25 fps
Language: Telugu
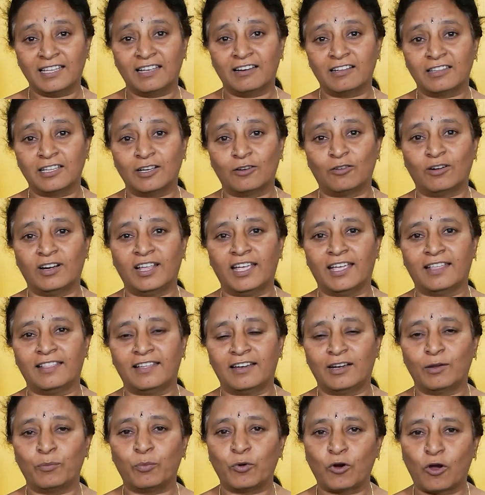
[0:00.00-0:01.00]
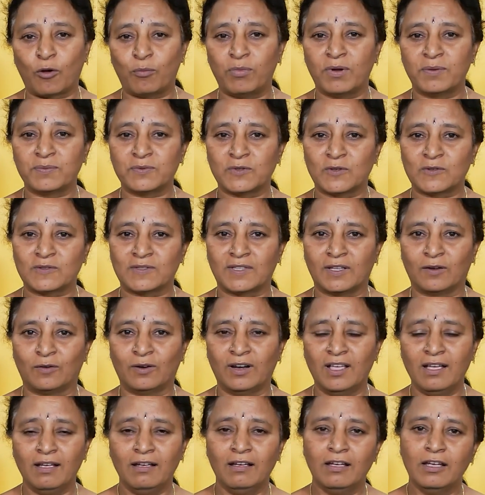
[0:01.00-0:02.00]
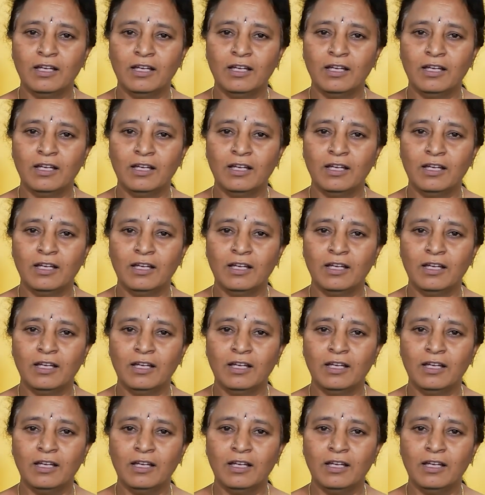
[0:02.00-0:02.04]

తర్వాత కూడా ఏదైనా ప్రాబ్లమ్స్ వస్తే కూడా